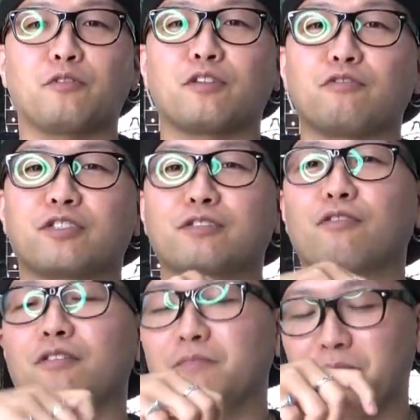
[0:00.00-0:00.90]
飲んで落ち着
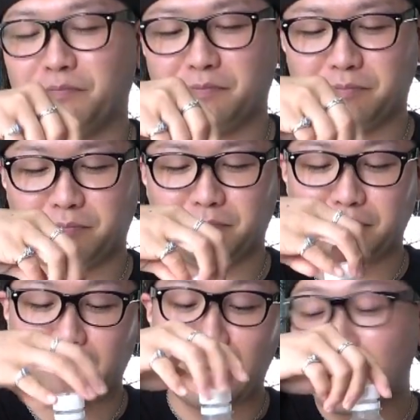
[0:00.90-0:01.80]
こう。
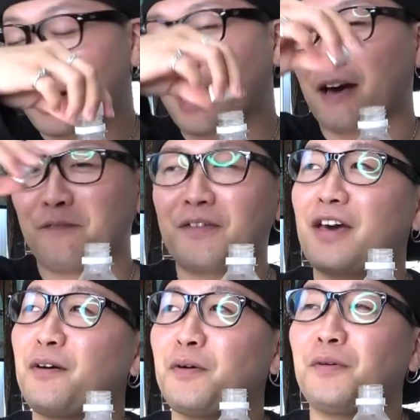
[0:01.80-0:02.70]

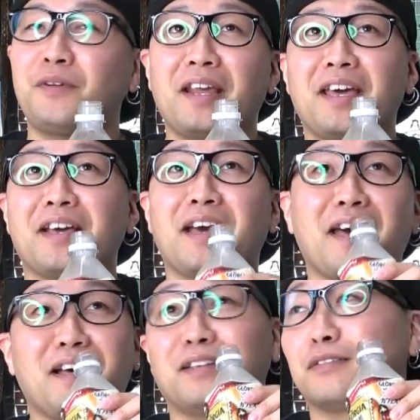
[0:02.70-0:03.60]
カフェオレ
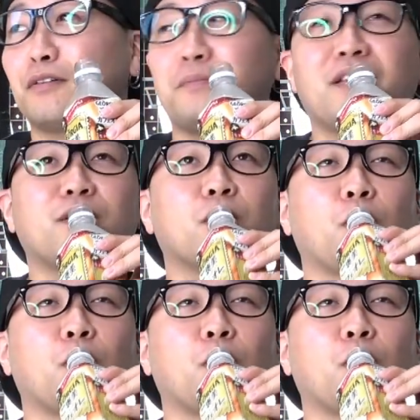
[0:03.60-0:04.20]
が飲み。